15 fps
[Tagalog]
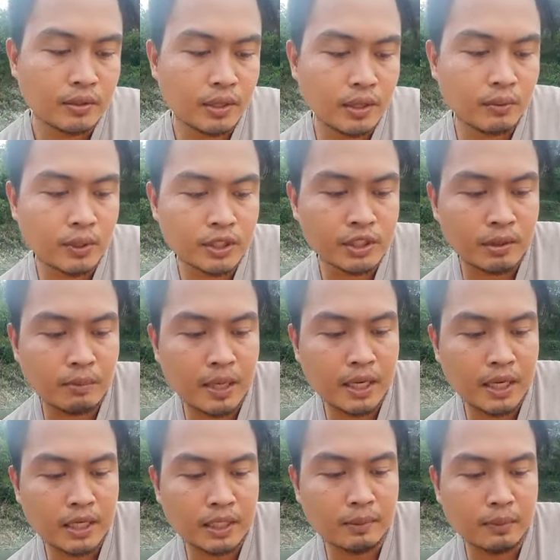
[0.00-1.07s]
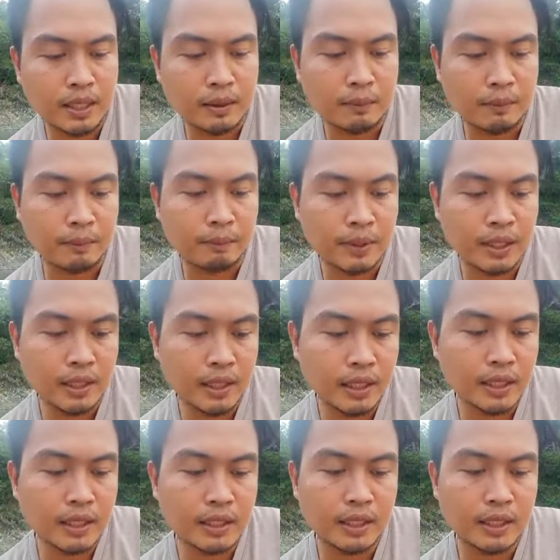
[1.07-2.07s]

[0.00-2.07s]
Awan sa bali ti mangpennek